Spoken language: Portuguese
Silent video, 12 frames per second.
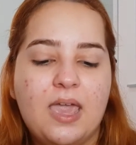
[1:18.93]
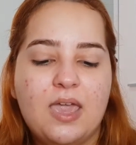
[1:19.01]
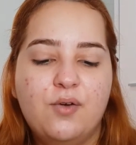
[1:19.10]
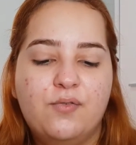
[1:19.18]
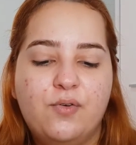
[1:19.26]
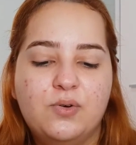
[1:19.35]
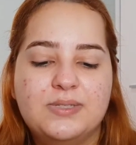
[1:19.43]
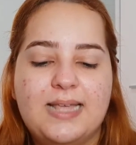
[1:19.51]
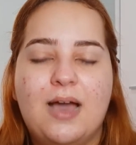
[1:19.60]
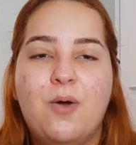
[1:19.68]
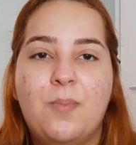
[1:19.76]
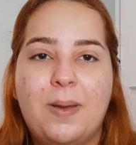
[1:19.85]
eu vou
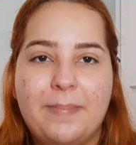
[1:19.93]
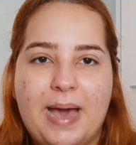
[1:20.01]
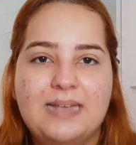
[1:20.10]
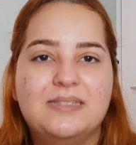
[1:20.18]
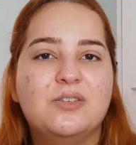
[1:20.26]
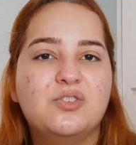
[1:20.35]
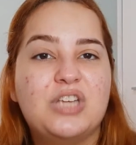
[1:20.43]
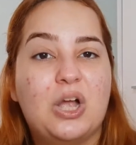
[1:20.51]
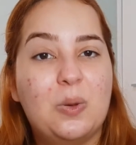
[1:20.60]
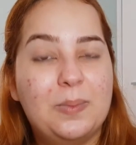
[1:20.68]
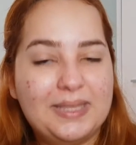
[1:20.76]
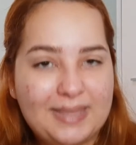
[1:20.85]
usar uma base que eu já
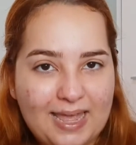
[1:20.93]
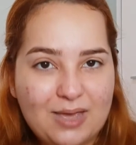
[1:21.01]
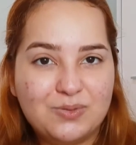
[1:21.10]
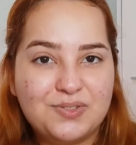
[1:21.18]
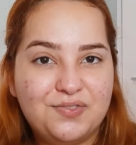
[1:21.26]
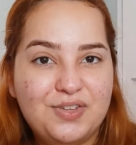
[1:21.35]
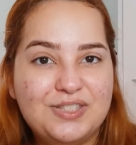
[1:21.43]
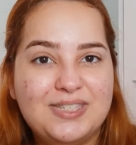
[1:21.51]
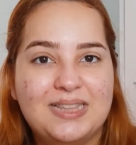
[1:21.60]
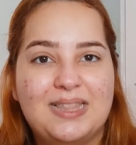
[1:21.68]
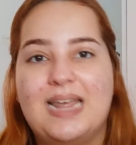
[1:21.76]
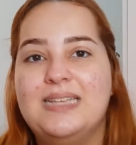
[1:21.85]
comentei há uns vídeos
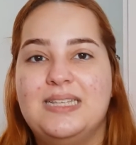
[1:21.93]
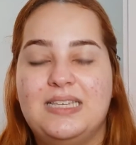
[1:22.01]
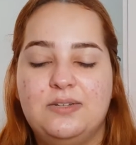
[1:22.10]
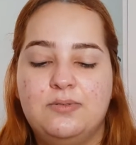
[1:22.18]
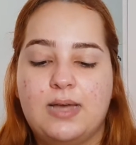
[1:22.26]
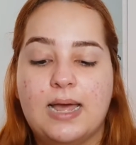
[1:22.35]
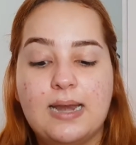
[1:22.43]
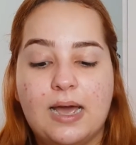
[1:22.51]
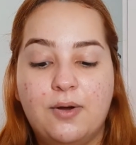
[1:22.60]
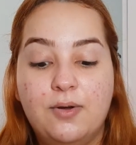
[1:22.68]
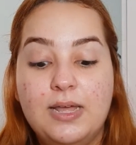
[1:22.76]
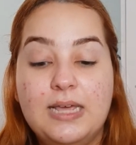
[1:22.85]
atrás aqui no
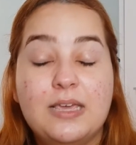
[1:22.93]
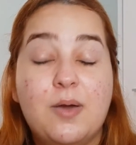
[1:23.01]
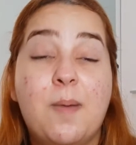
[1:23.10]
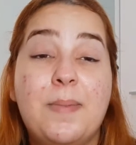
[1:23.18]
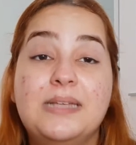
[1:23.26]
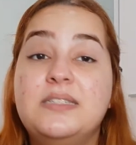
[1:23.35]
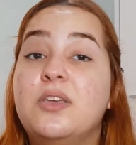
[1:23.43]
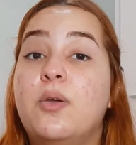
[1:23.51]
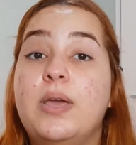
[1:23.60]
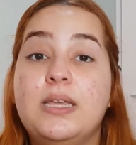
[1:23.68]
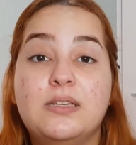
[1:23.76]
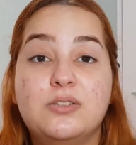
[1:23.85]
canal, que é uma base que eu
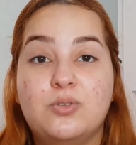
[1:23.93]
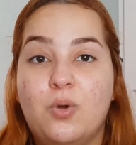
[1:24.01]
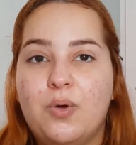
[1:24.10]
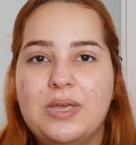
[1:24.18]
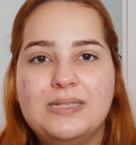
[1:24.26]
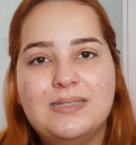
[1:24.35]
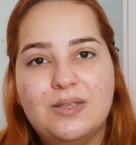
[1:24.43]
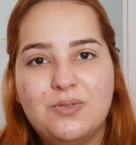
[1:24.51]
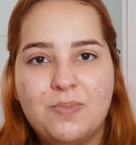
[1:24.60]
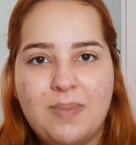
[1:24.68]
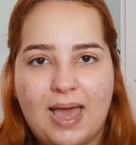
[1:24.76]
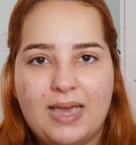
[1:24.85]
ainda estou
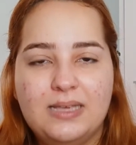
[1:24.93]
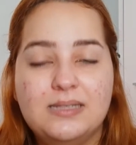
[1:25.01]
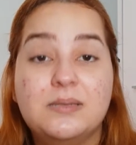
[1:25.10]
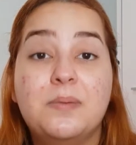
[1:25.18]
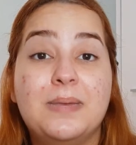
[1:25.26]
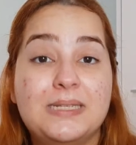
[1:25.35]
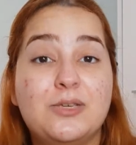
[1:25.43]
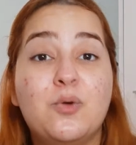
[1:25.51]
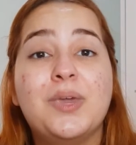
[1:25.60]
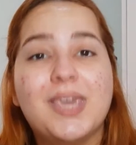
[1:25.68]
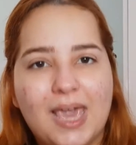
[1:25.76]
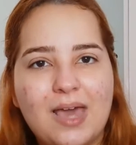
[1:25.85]
conhecendo mais, mas que eu
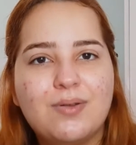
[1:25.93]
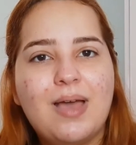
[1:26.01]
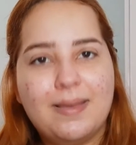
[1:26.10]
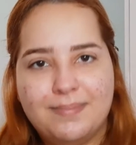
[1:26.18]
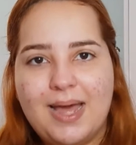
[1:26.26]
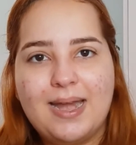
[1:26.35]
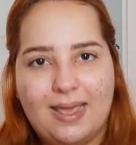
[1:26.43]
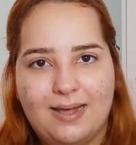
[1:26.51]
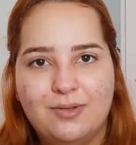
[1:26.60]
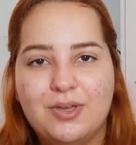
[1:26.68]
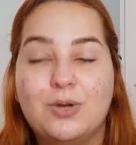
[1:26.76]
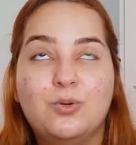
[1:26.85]
quero amar
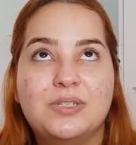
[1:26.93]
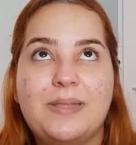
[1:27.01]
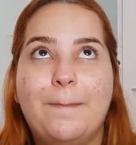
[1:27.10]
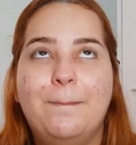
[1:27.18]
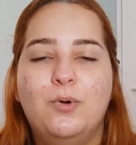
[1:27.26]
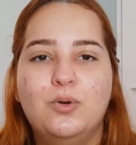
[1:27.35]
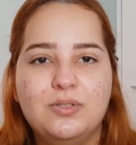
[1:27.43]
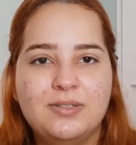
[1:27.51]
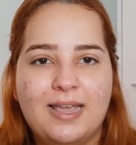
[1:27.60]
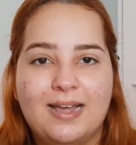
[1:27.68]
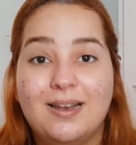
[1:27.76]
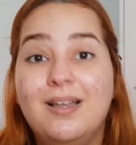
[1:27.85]
ela, eu quero gostar muito
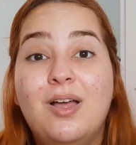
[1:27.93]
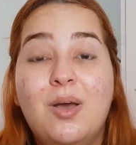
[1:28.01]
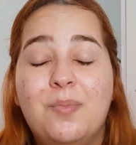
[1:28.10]
dela,